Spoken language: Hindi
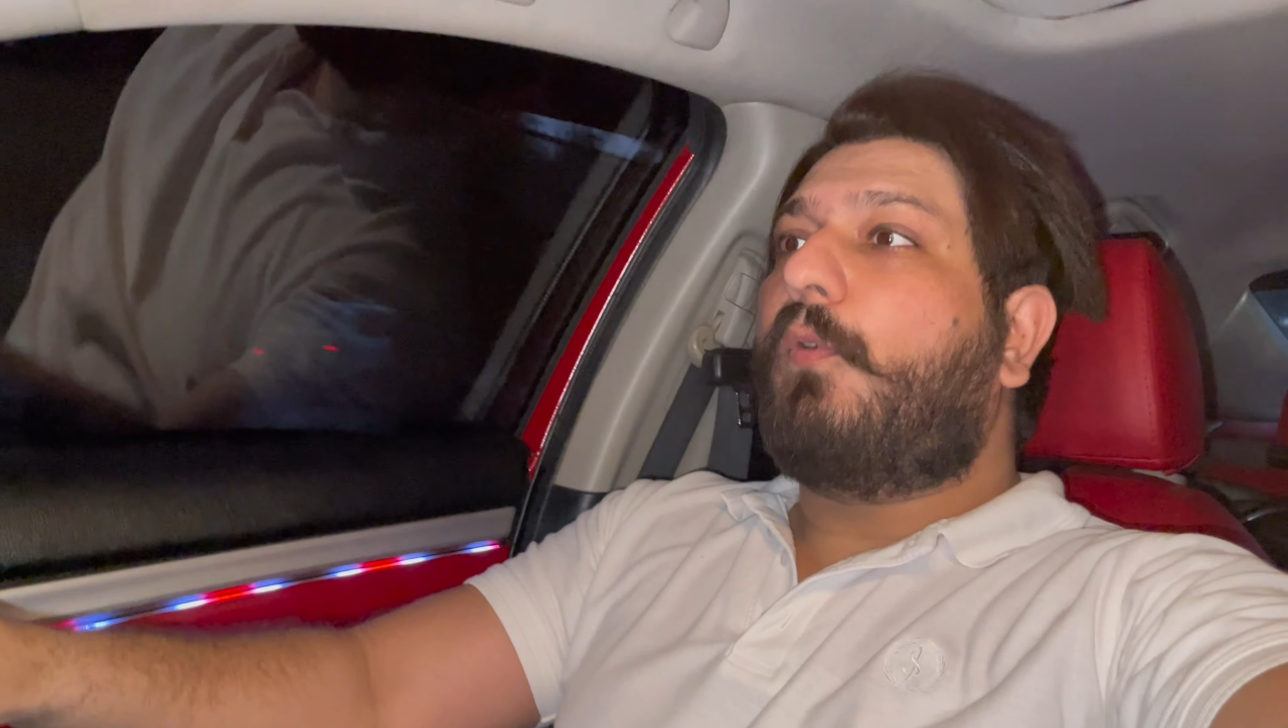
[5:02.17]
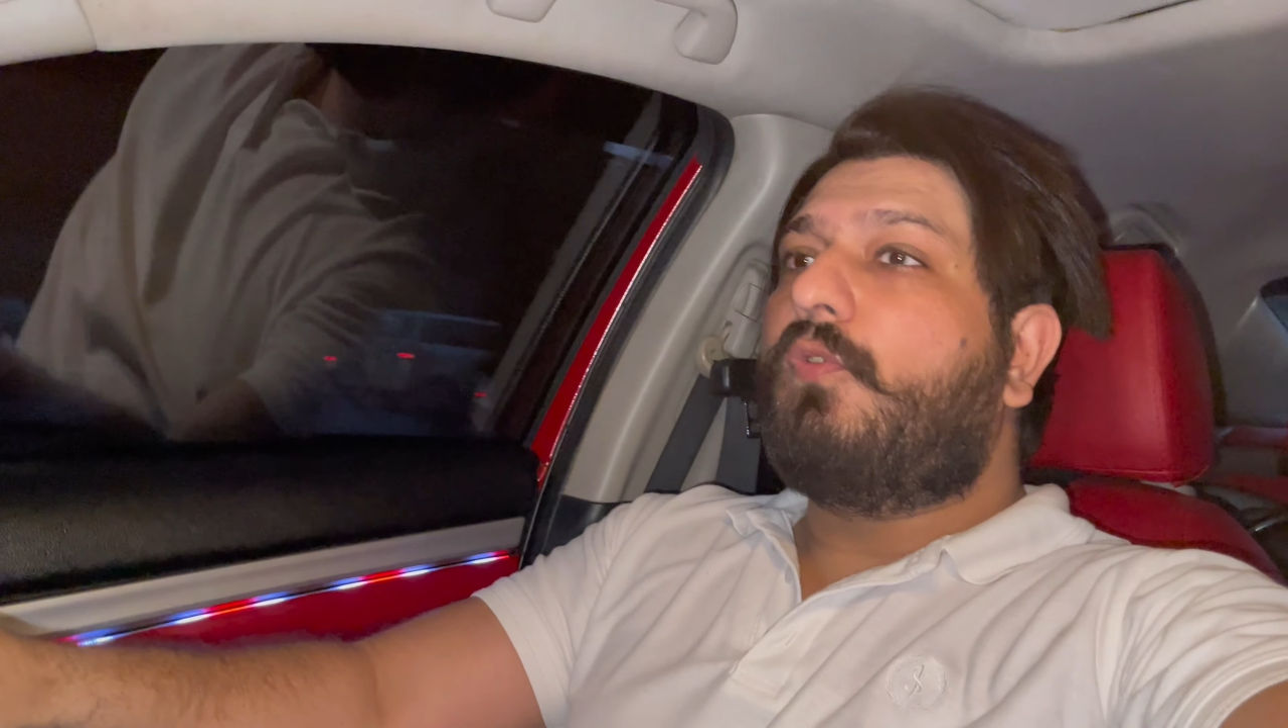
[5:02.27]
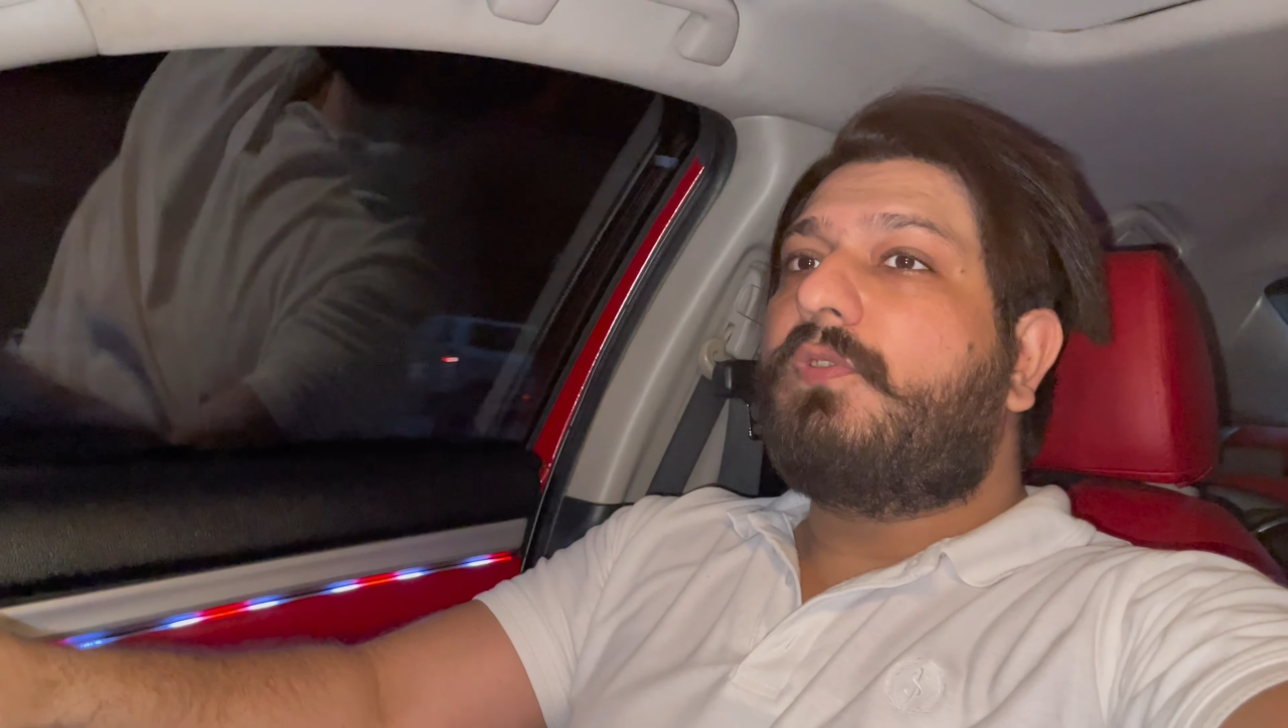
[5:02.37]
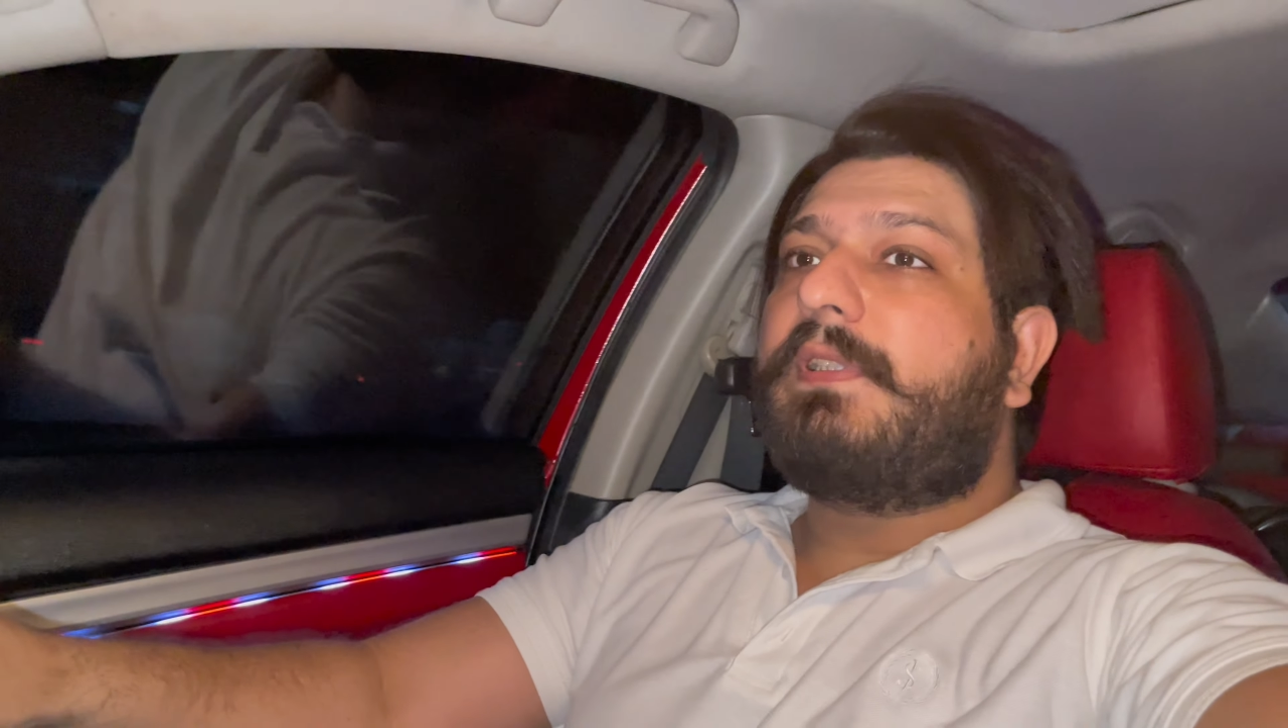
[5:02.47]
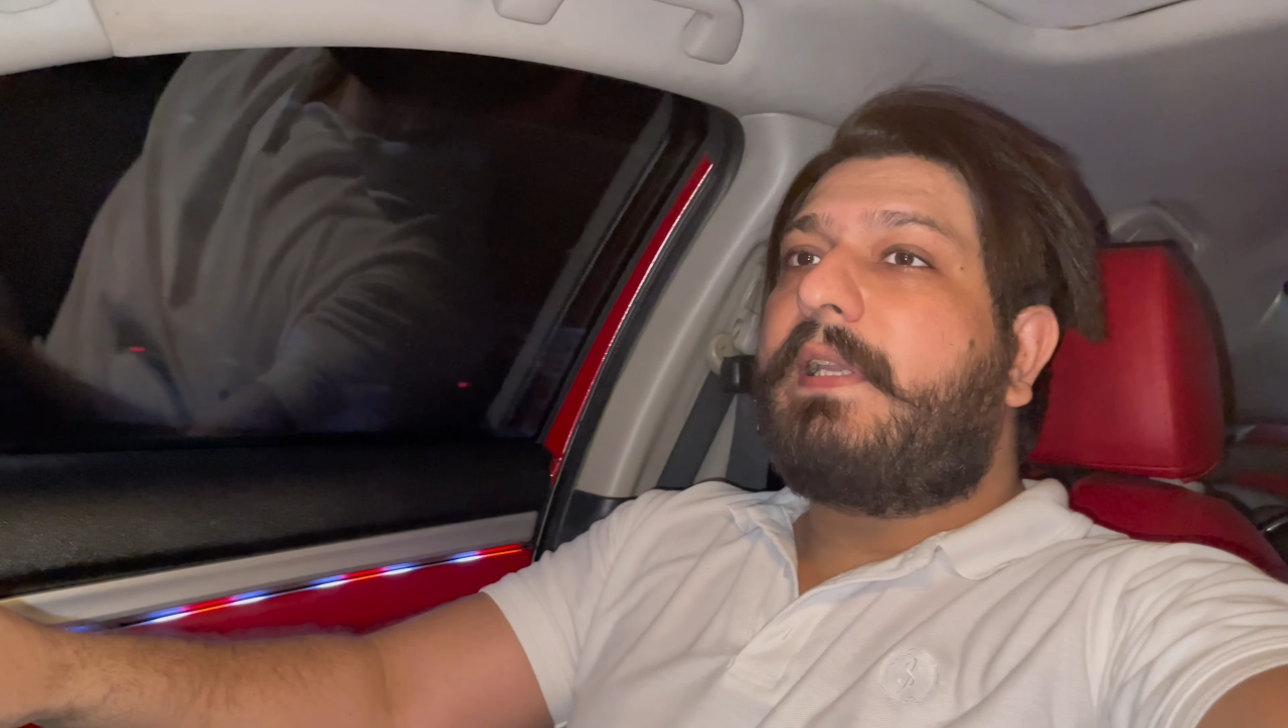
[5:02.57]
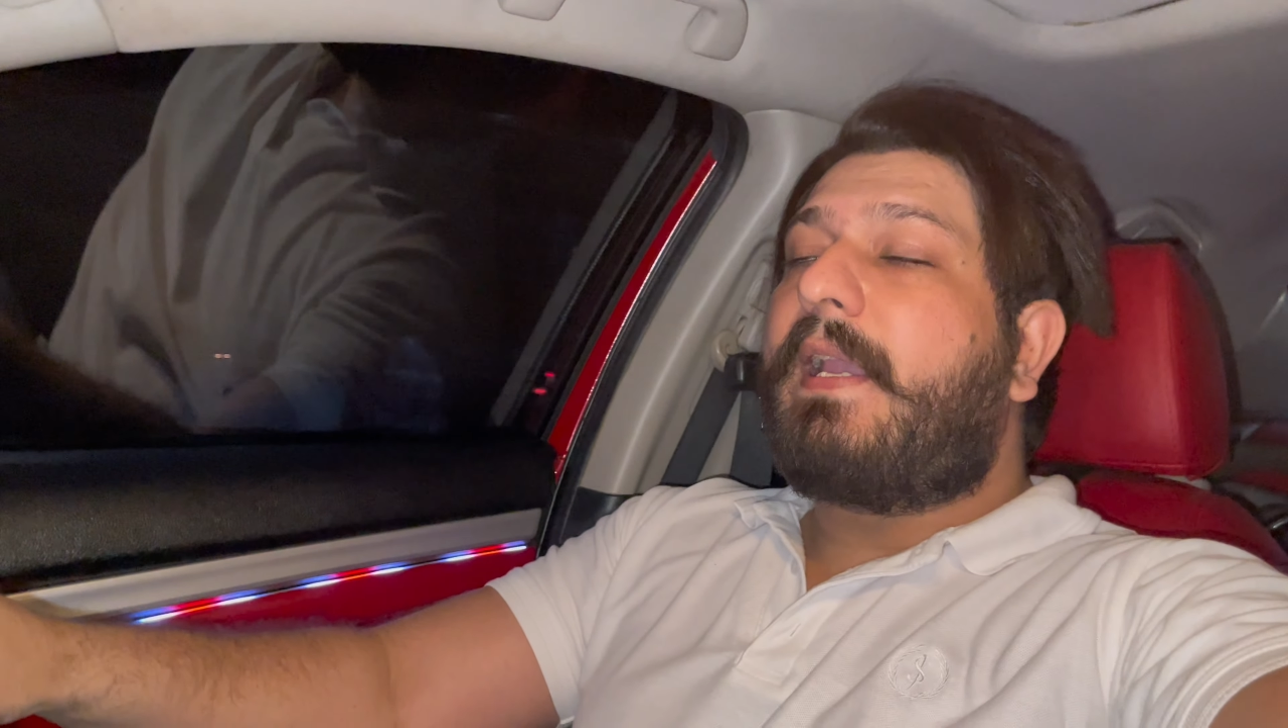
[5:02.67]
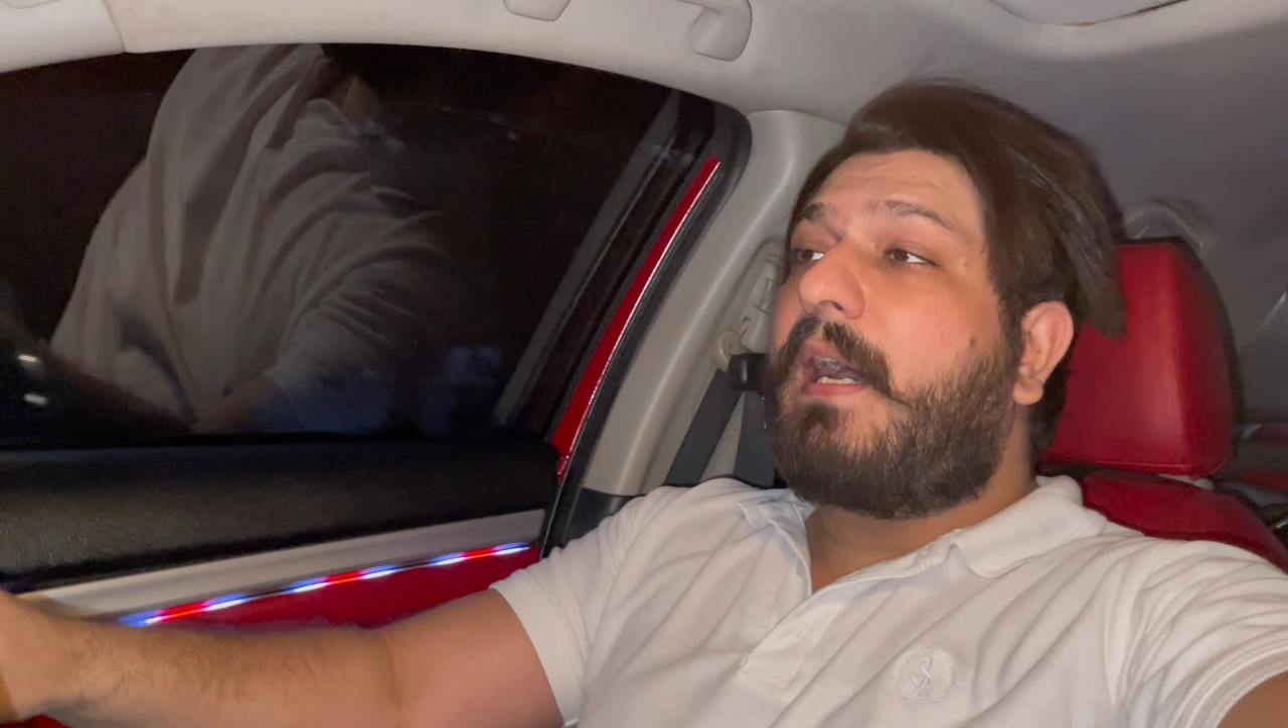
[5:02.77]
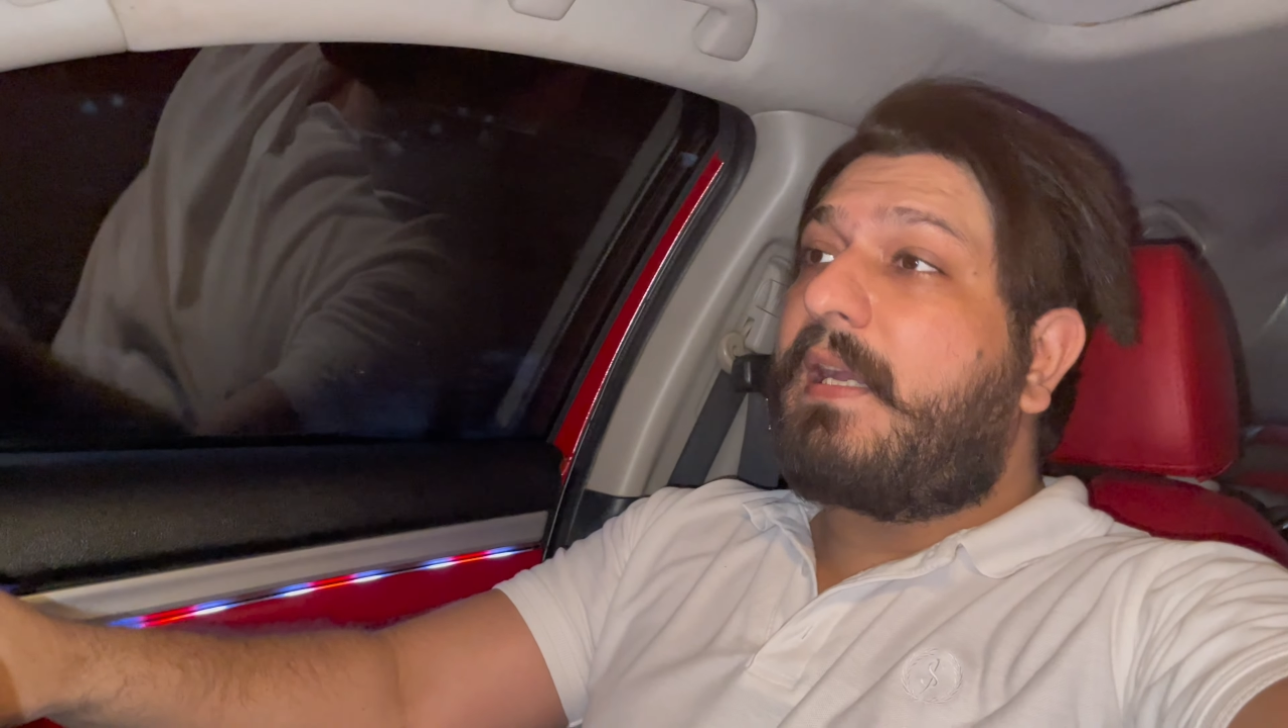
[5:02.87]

कौन सी है